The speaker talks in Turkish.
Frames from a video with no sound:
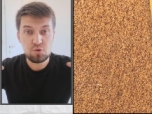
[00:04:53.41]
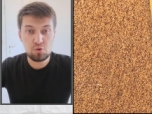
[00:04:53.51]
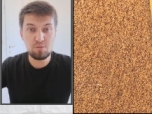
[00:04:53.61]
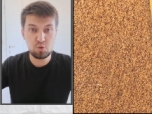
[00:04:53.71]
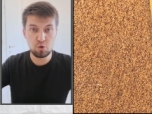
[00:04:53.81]

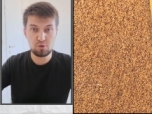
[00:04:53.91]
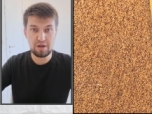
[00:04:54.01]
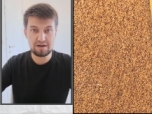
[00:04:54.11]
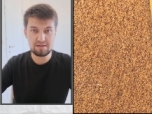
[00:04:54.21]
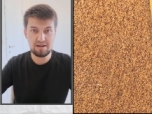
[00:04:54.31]
Tüm
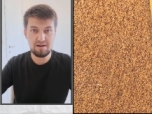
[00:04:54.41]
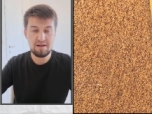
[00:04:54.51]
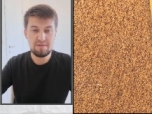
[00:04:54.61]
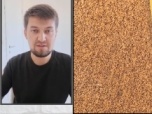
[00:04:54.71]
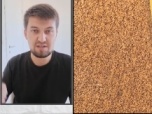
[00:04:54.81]
konulardan
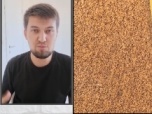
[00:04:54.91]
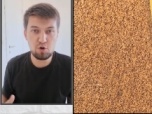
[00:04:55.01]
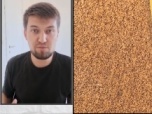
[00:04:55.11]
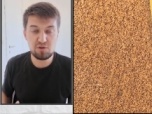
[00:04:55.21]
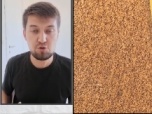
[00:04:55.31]

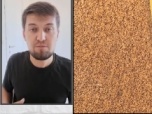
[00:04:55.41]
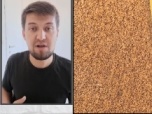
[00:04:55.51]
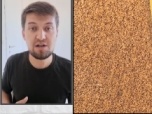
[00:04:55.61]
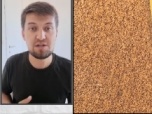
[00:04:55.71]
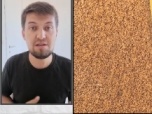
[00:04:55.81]
small
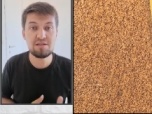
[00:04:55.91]
medium'lar,